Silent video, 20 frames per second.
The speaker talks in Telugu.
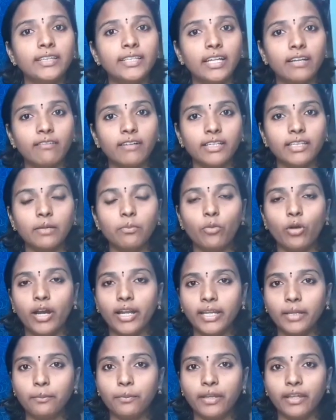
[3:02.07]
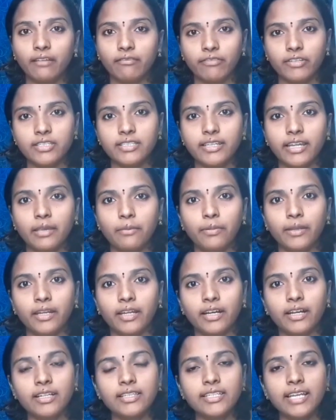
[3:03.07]
తర్వాత మార్నింగ్ బ్రేక్ఫాస్ట్
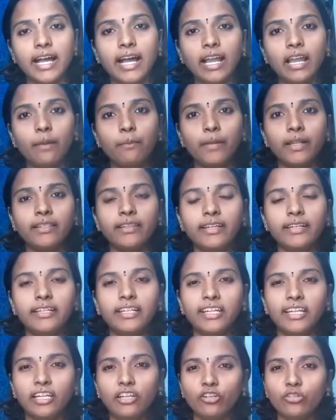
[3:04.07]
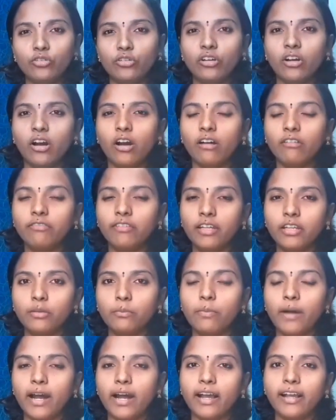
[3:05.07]
అయిపోయినాక చాలామంది టీలు
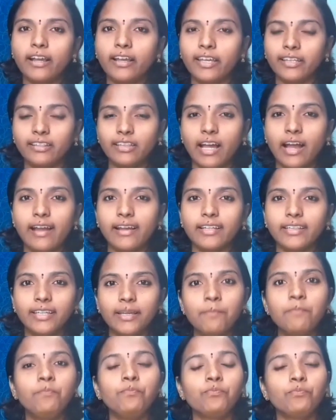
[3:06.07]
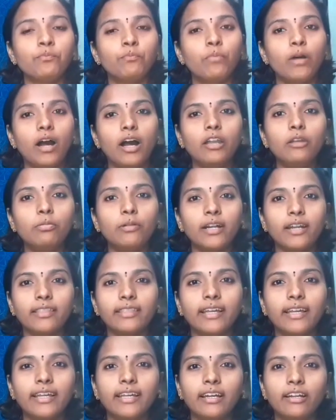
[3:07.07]
కాఫీలు బాగా తాగితే పాలు
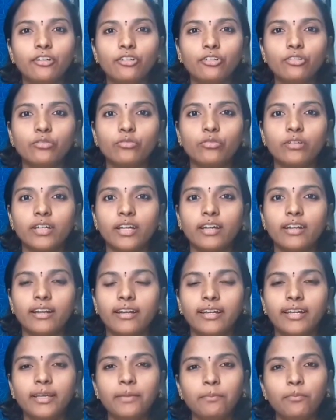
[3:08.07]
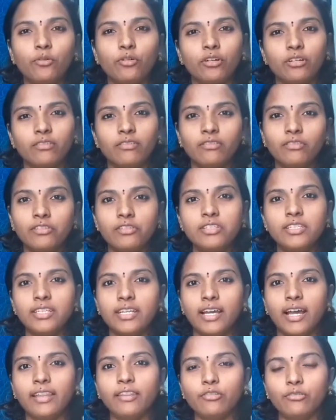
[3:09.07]
పడతాయి అంటూ ఉంటారండి పూర్వం
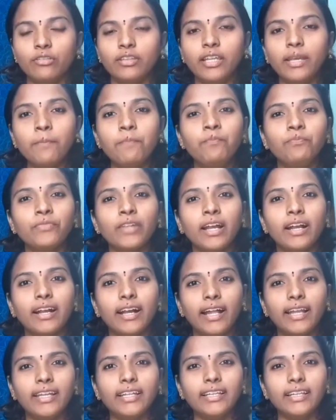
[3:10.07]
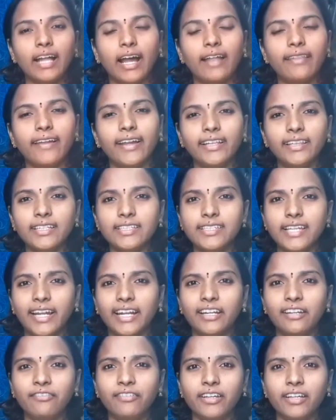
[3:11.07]
నుంచి అది ఉంది కానీ అదైతే
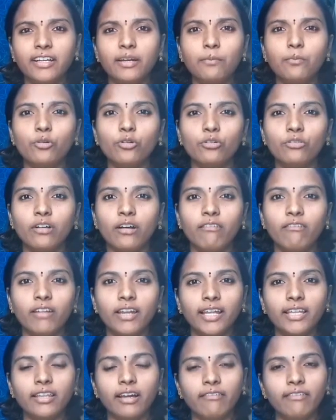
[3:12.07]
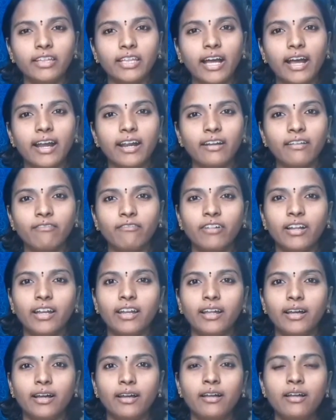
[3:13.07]
సైంటిఫిక్గా ప్రూవ్ అవ్వలేదు అవి తాగడం
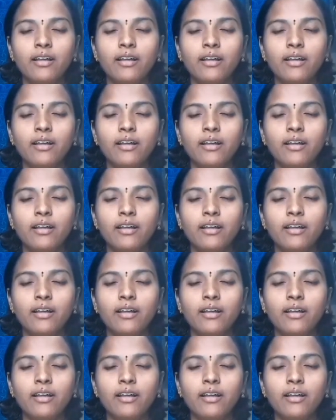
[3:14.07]
వల్ల